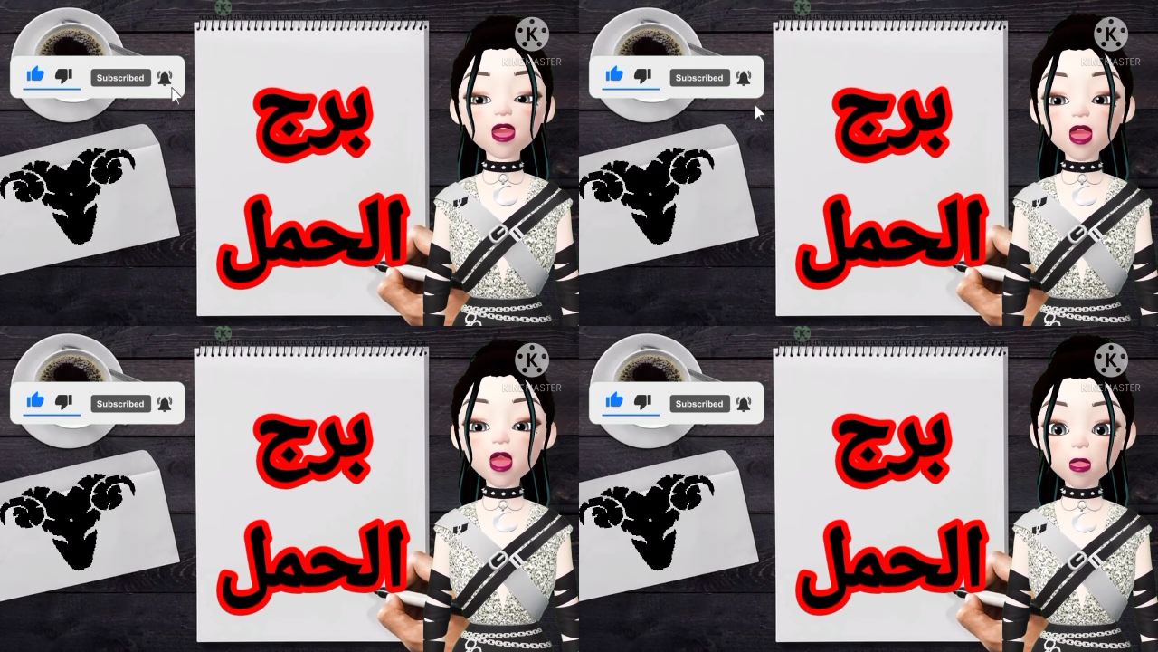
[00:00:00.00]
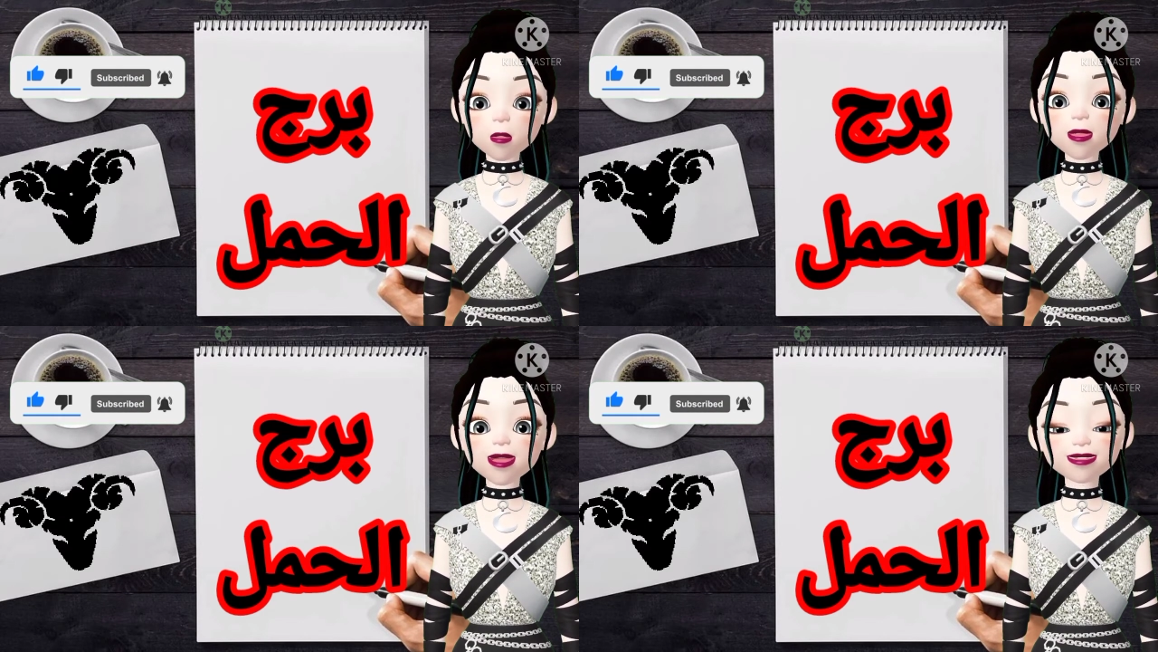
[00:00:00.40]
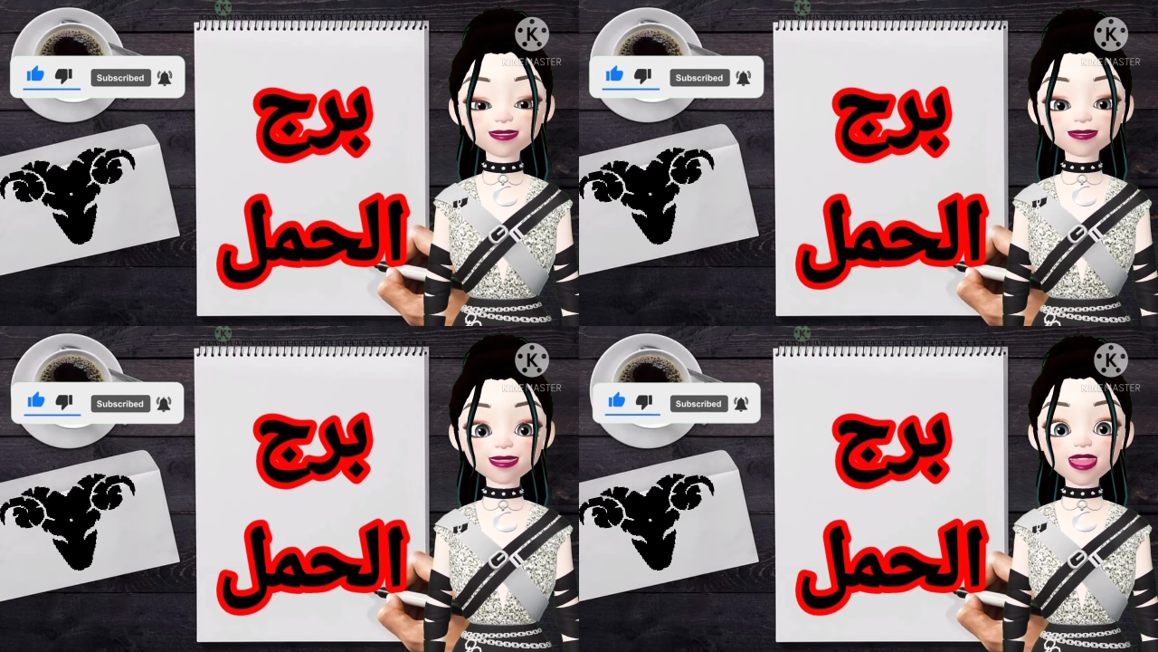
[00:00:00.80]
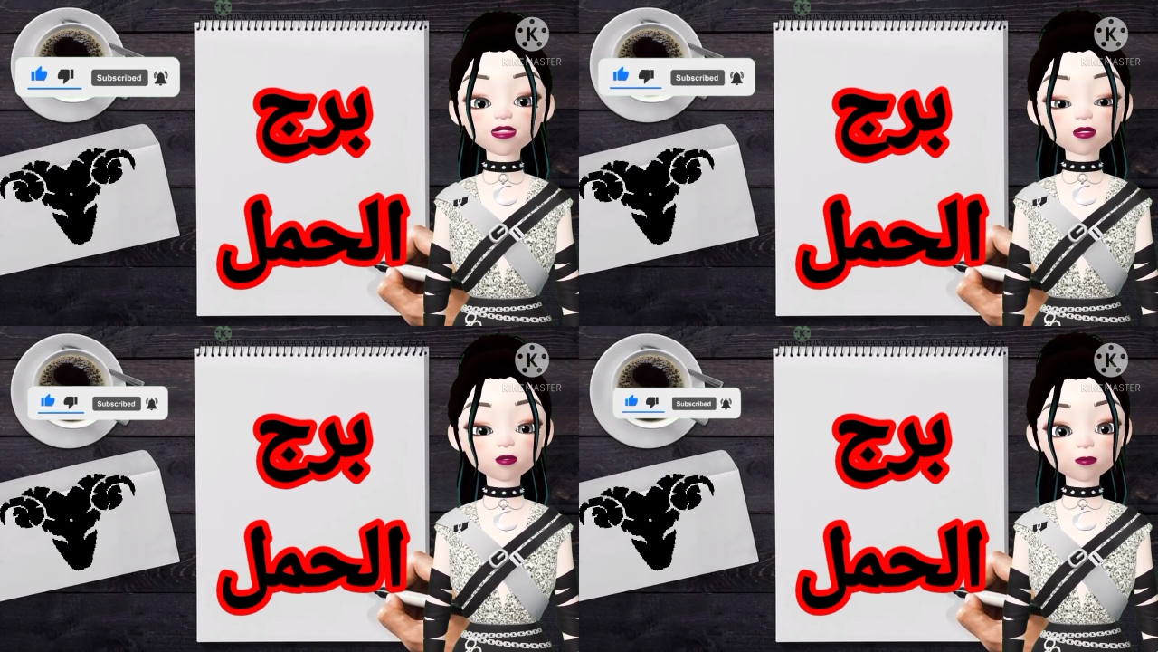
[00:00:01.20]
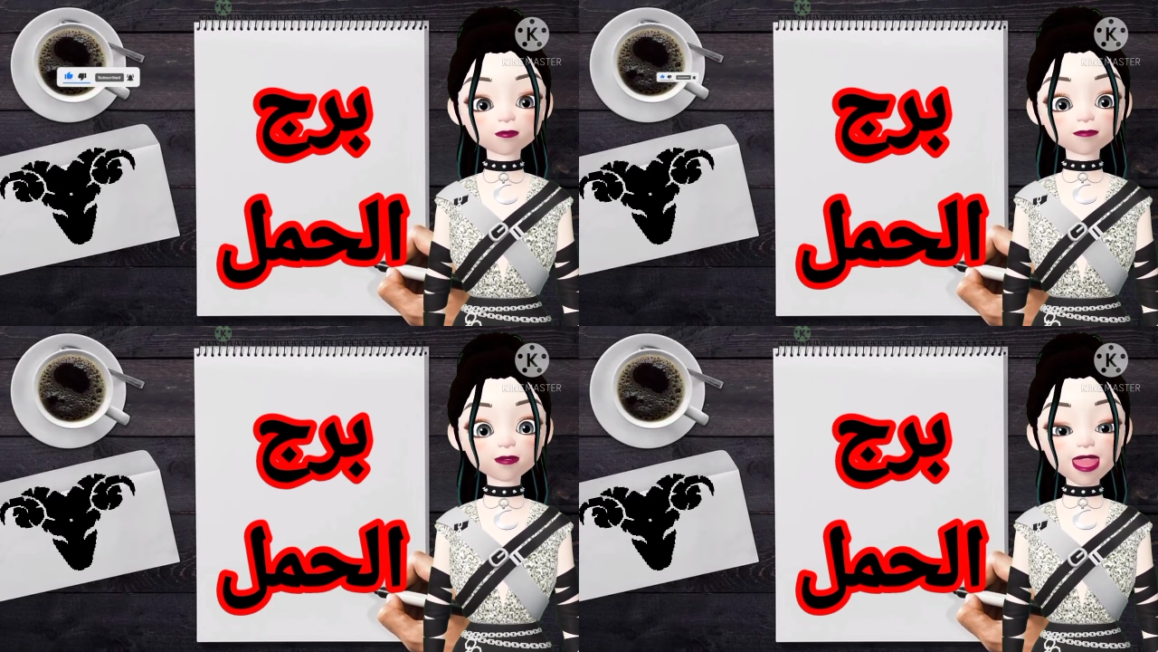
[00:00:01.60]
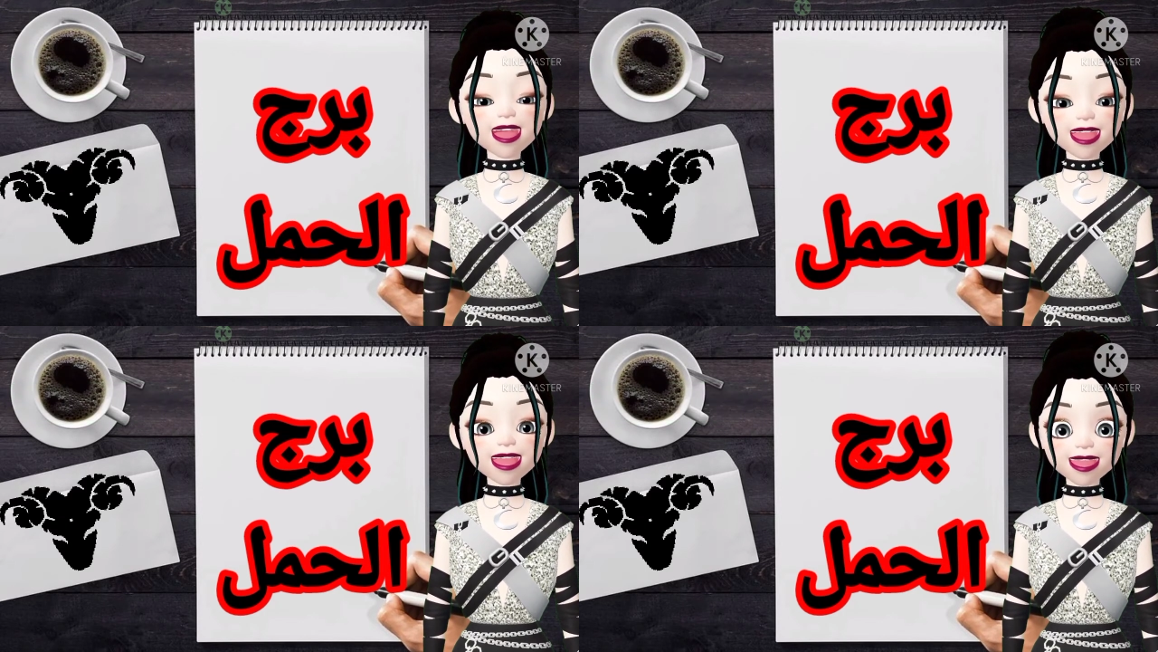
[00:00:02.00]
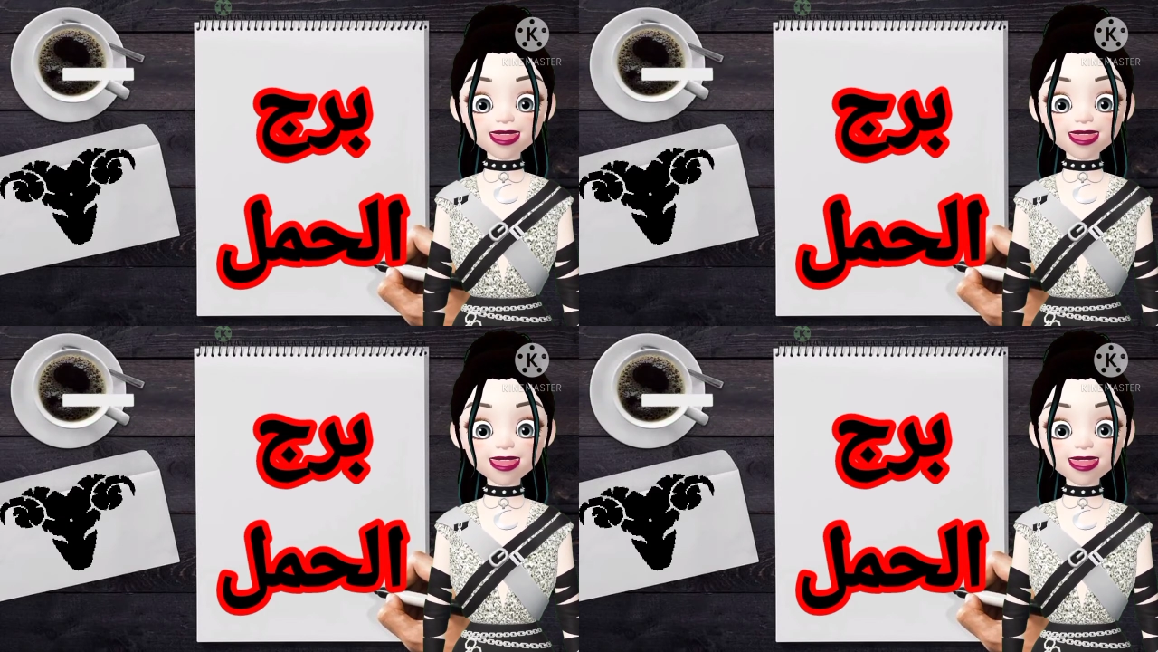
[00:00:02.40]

أو كنتيجة لظروف حالية